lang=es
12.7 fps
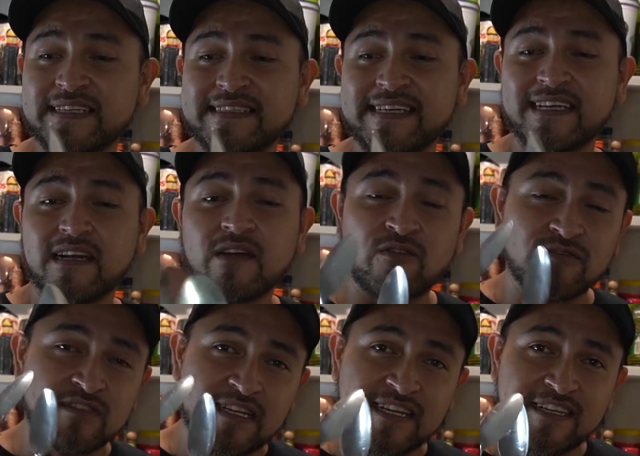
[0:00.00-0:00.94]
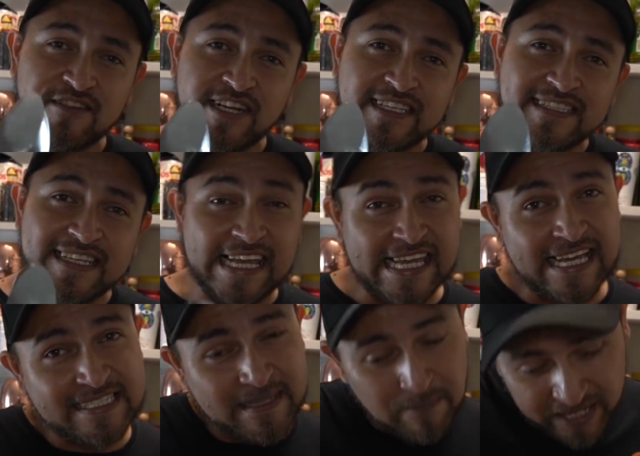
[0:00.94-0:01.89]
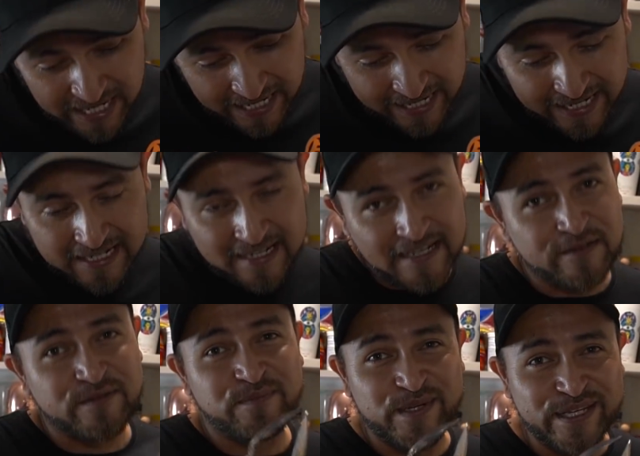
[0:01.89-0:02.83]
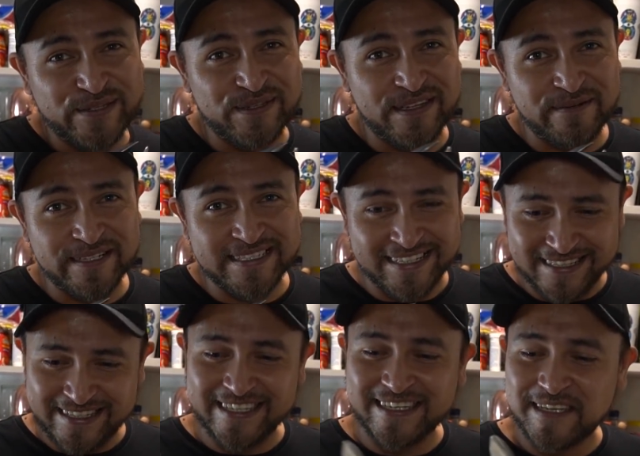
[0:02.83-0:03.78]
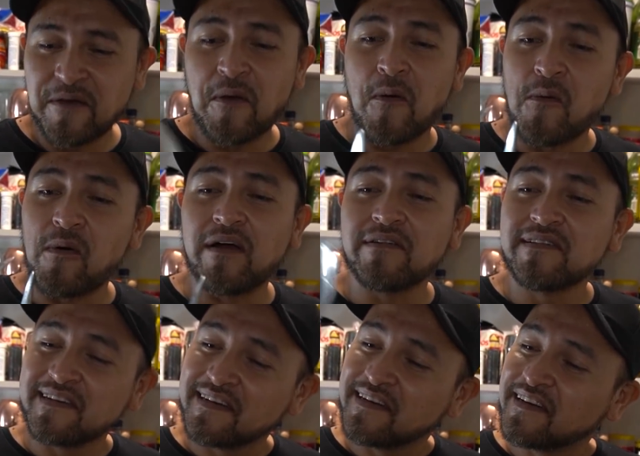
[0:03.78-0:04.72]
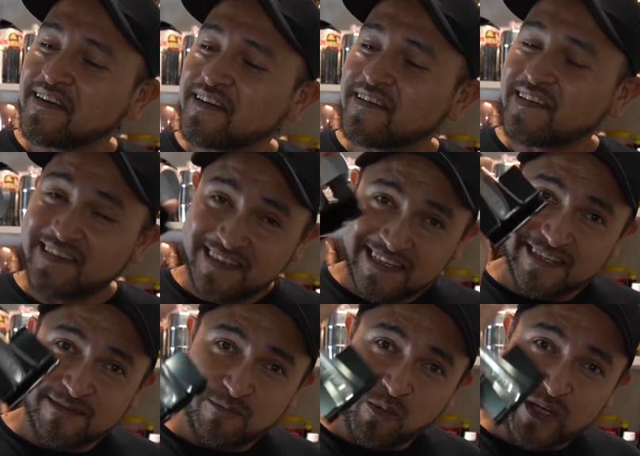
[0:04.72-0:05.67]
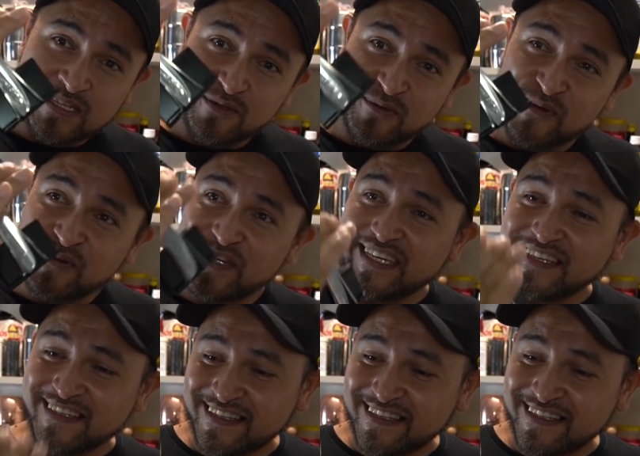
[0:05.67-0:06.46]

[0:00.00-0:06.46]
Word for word: hacer con tenedores y hasta para la carne nos puede ayudar bastante. ¡Wow! ¡Qué buen truco, eh!